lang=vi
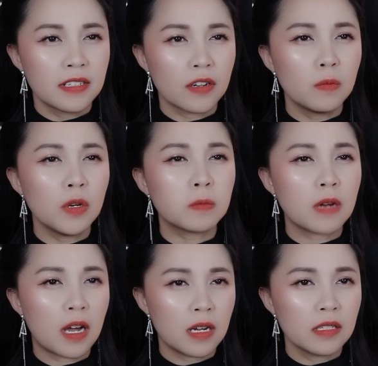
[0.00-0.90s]
Đúng lúc
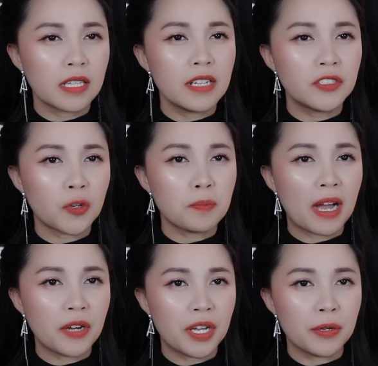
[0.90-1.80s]
đó, tiếng trống
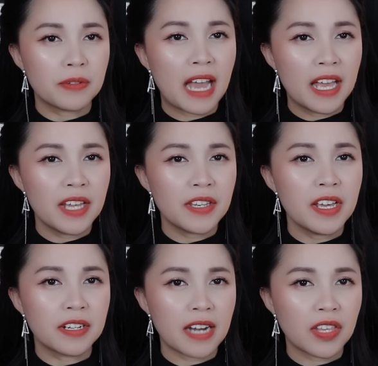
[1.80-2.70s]
báo hiệu đã hết
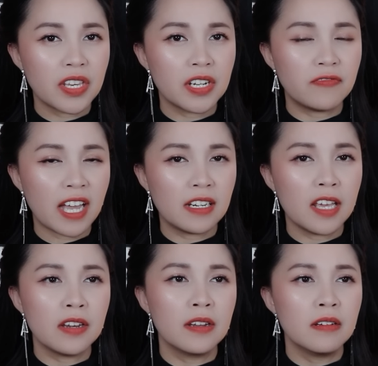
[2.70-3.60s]
giờ ra chơi vang
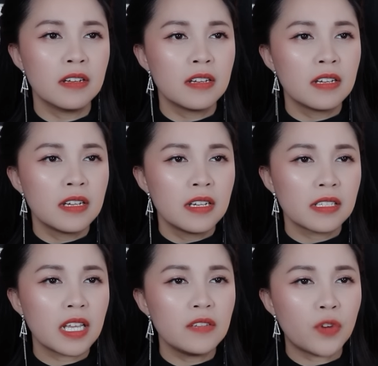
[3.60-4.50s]
lên.
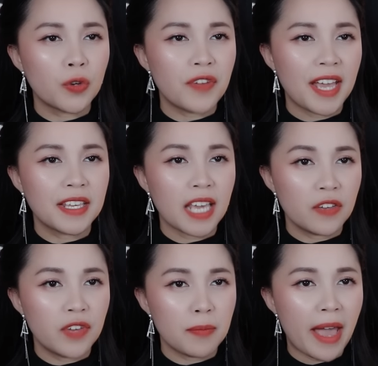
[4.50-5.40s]
Tiên vội vàng chạy
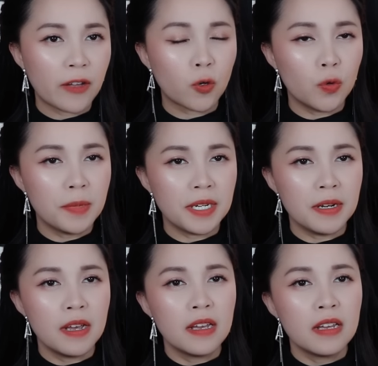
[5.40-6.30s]
về bàn của mình.
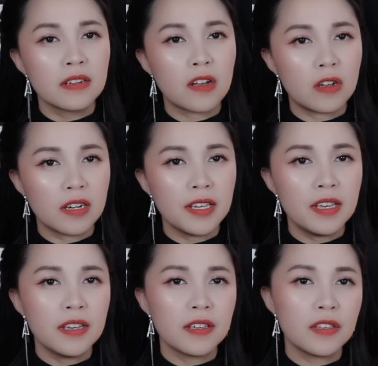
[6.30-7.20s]
Còn Lý,
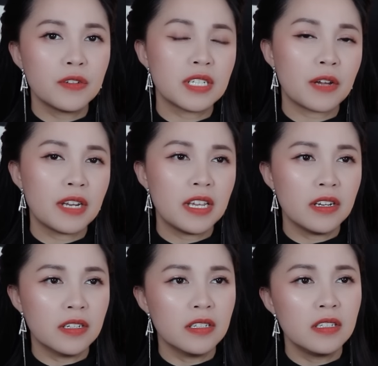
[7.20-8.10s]
dù sao đi
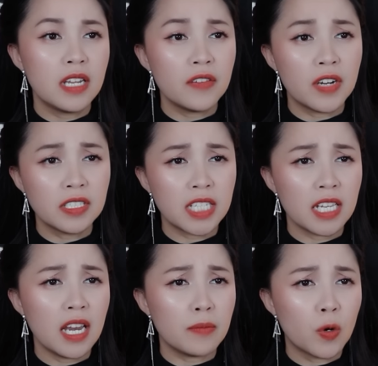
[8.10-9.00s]
nữa, Lý vẫn
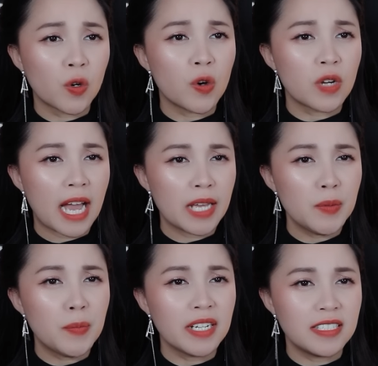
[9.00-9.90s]
chỉ là một cô gái
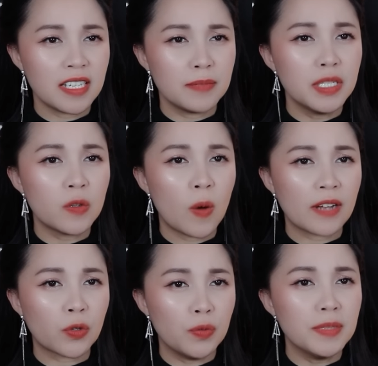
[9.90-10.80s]
mới chỉ bước qua
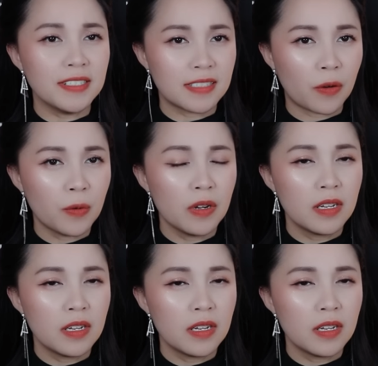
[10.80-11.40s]
tuổi 16.